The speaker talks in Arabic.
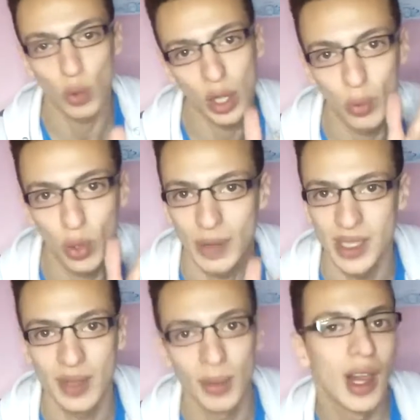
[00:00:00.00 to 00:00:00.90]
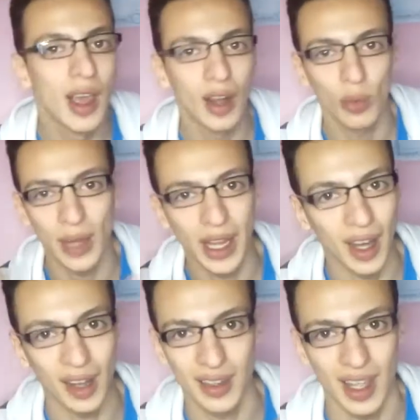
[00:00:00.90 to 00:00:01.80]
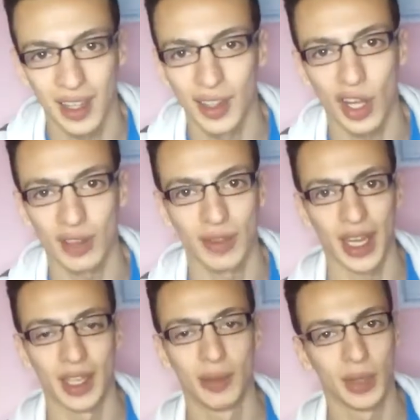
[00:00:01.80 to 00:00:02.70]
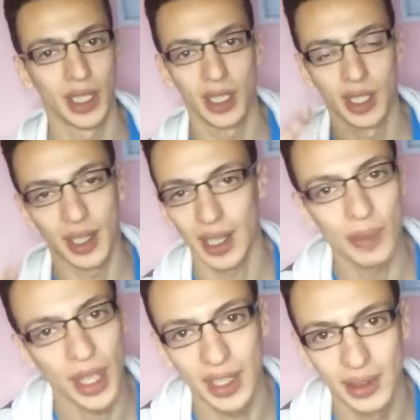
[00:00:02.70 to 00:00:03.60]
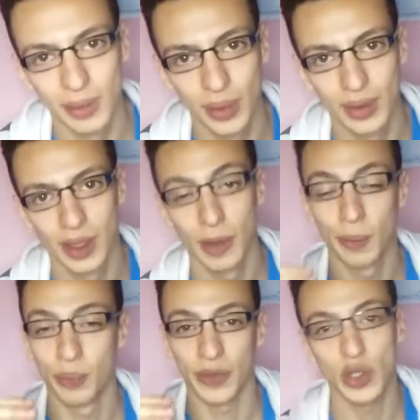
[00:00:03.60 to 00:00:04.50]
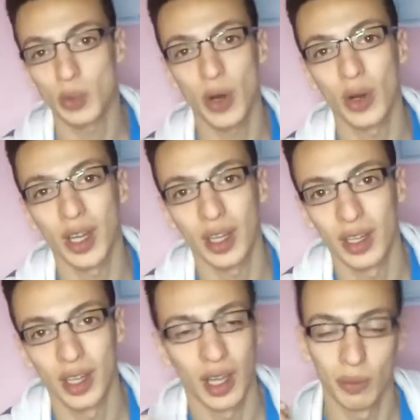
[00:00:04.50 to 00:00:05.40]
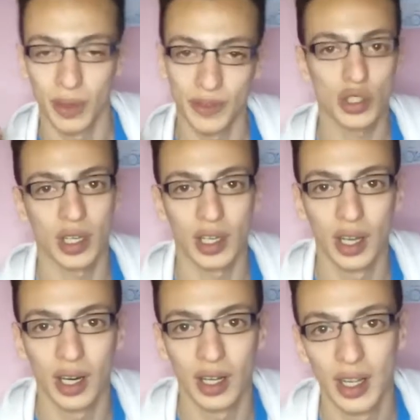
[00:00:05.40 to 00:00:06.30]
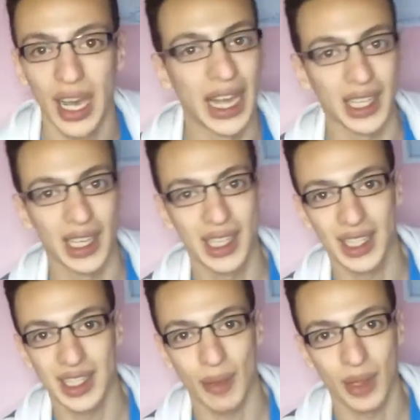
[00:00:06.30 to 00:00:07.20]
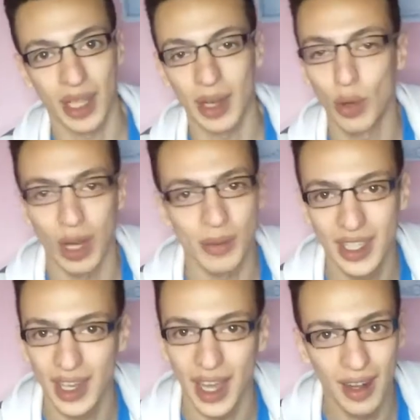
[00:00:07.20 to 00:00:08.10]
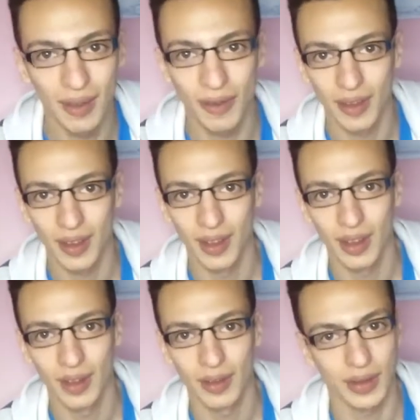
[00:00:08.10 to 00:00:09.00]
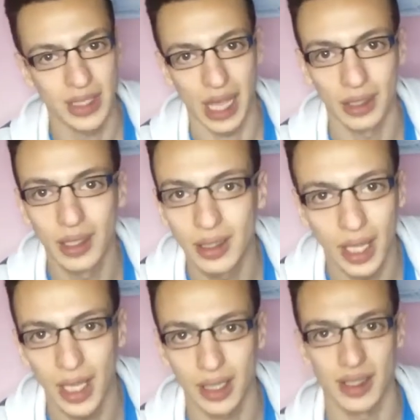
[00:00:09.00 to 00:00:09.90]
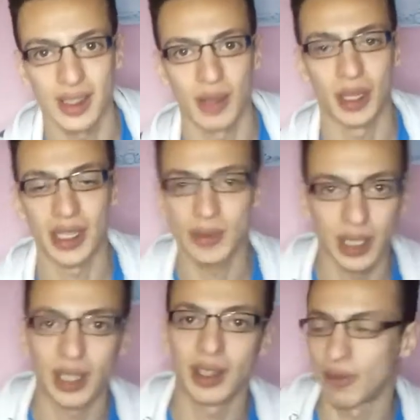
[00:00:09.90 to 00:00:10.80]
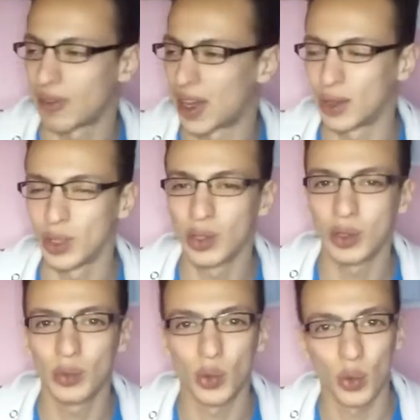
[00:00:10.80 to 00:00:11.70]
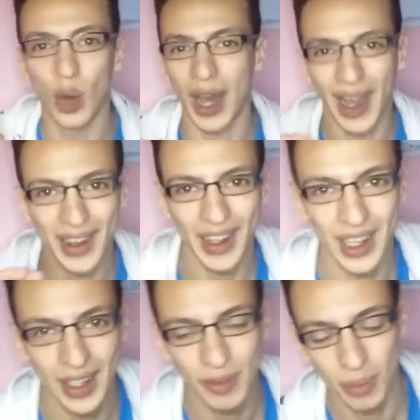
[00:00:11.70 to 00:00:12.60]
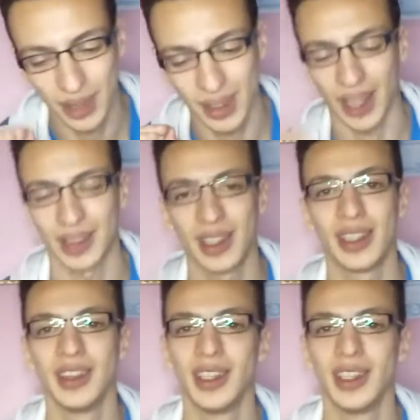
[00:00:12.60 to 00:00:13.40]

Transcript: كام و50 مليار وبقى خلص اغنى واحد في العالم الكلام ده كده مفيش موقع مفيش طريقه هتخليك تكسب كام وخمسين الف في ساعتين ثلاثة زي ما الناس بتكتب في عناوينهم وأنا بالتحديد